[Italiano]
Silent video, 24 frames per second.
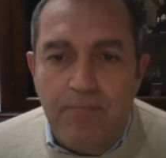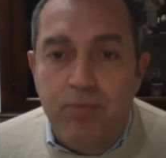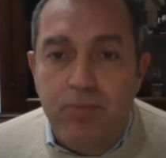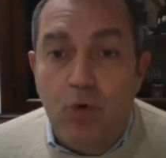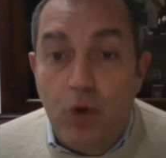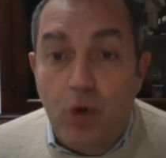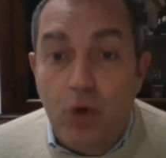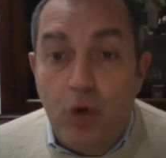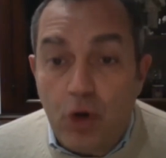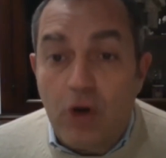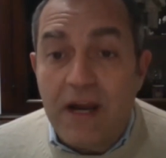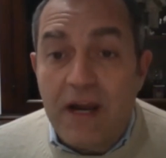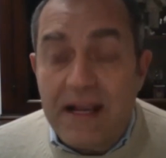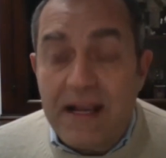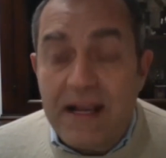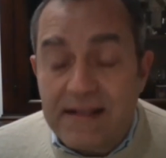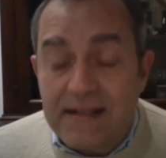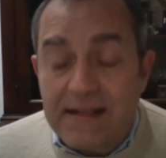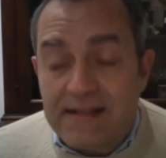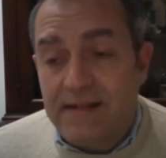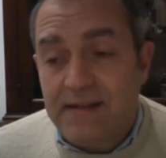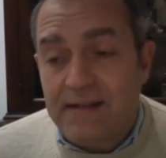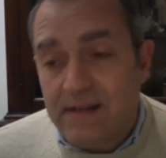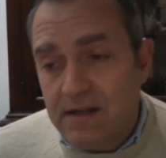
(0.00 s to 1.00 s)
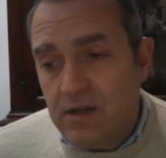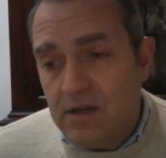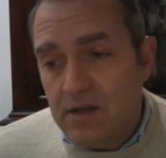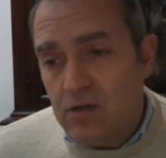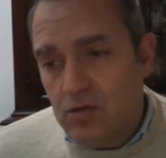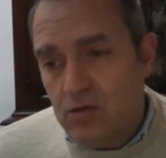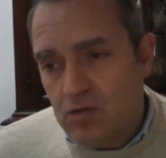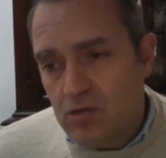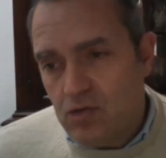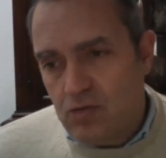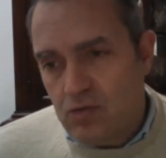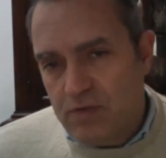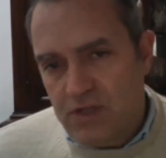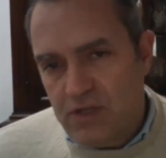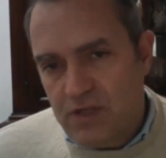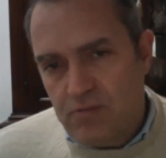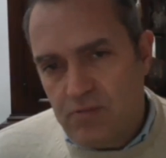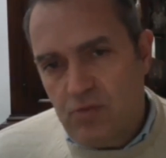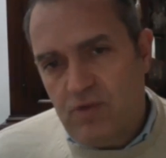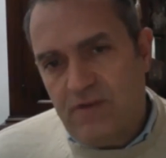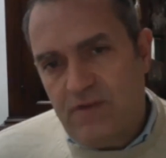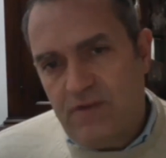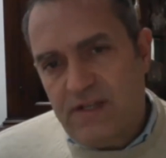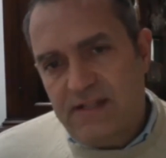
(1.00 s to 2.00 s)
può non essere il
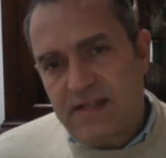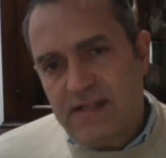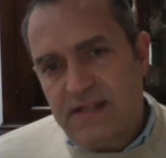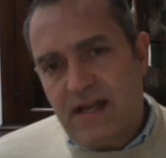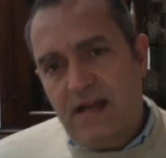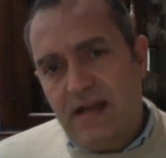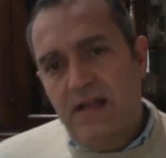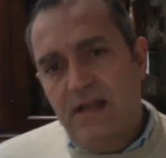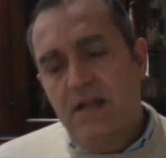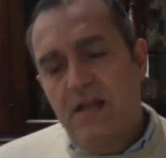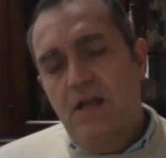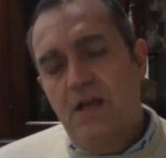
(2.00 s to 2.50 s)
consumismo universale.